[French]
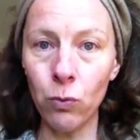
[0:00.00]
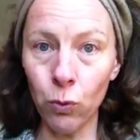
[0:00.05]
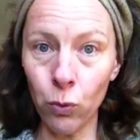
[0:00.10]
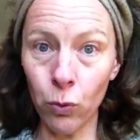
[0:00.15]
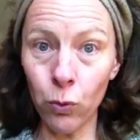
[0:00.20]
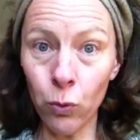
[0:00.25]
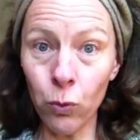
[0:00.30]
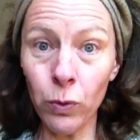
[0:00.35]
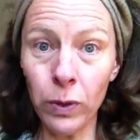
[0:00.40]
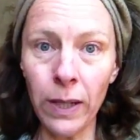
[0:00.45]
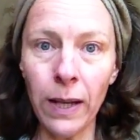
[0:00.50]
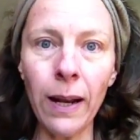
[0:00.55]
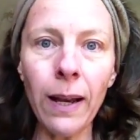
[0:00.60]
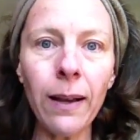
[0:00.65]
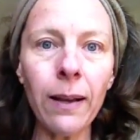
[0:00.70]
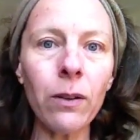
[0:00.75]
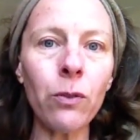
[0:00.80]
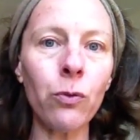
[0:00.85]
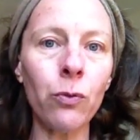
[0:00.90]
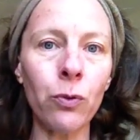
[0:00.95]
Donc nous, on est là,
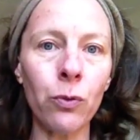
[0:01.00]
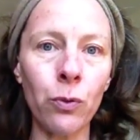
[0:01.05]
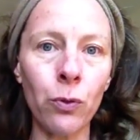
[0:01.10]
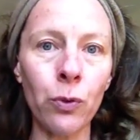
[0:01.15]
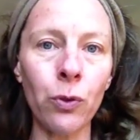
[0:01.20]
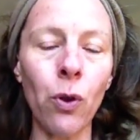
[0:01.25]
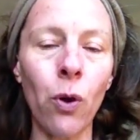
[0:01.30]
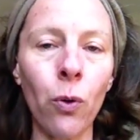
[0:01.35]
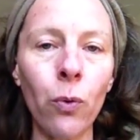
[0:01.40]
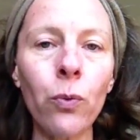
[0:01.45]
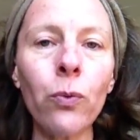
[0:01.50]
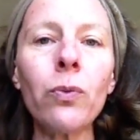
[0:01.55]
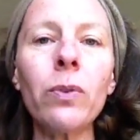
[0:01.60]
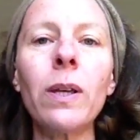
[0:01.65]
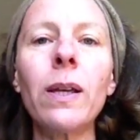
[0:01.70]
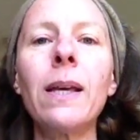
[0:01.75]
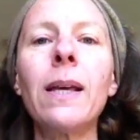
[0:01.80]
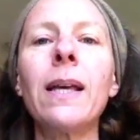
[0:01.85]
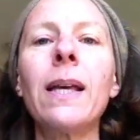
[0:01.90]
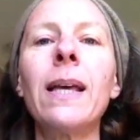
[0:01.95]
hein, on, se rend
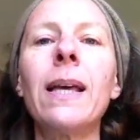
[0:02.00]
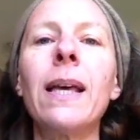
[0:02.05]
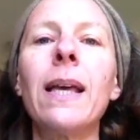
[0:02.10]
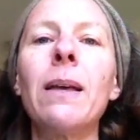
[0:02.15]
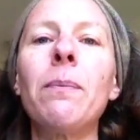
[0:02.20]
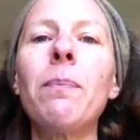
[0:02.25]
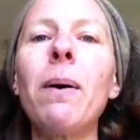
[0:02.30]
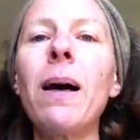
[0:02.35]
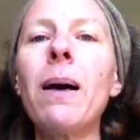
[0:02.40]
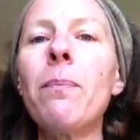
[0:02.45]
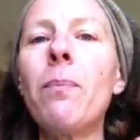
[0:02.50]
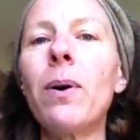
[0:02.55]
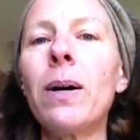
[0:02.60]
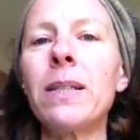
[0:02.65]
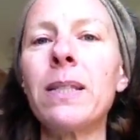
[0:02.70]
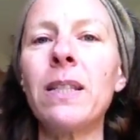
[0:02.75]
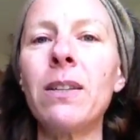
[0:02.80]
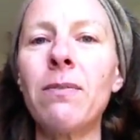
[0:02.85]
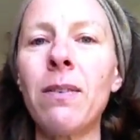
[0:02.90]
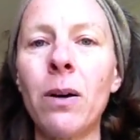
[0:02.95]
compte et par rapport
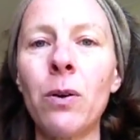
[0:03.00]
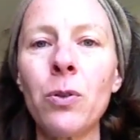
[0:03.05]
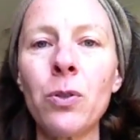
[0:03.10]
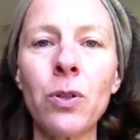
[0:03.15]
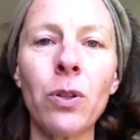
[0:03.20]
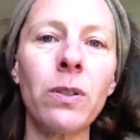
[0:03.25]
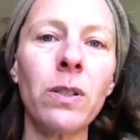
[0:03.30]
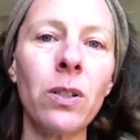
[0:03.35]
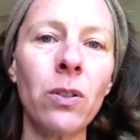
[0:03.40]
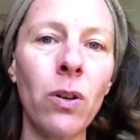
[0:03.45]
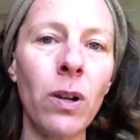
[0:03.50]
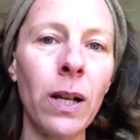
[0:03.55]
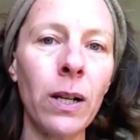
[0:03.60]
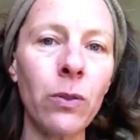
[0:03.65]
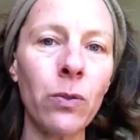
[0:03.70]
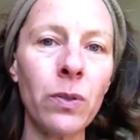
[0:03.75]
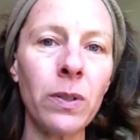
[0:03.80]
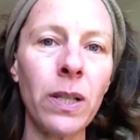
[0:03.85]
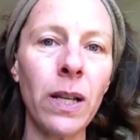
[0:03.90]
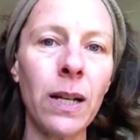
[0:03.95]
à ce qui va ressortir dans la
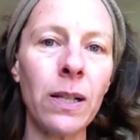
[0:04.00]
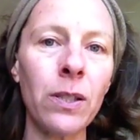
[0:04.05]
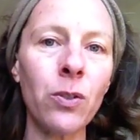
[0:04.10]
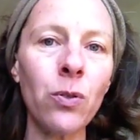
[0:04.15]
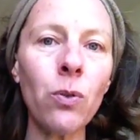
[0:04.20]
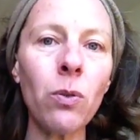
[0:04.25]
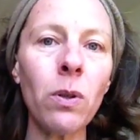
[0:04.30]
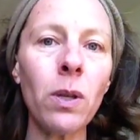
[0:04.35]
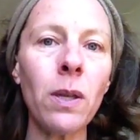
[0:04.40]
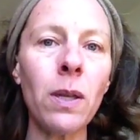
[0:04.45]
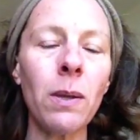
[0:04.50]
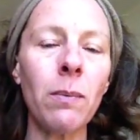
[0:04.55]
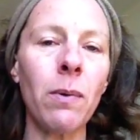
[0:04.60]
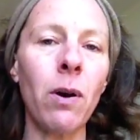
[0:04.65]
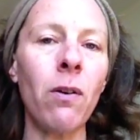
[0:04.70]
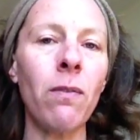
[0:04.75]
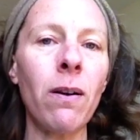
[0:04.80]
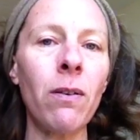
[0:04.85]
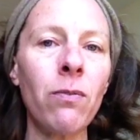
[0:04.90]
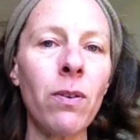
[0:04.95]
constellation,
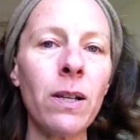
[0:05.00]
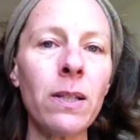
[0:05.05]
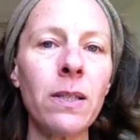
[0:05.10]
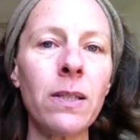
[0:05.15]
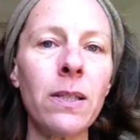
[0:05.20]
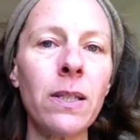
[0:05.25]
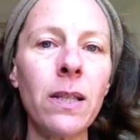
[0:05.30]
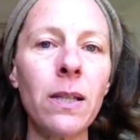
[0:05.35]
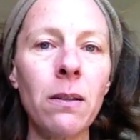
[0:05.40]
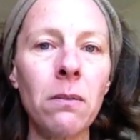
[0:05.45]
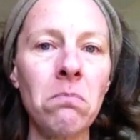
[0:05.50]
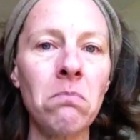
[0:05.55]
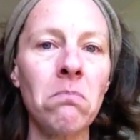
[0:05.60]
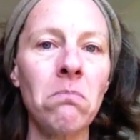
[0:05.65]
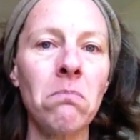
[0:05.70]
ben, on va voir si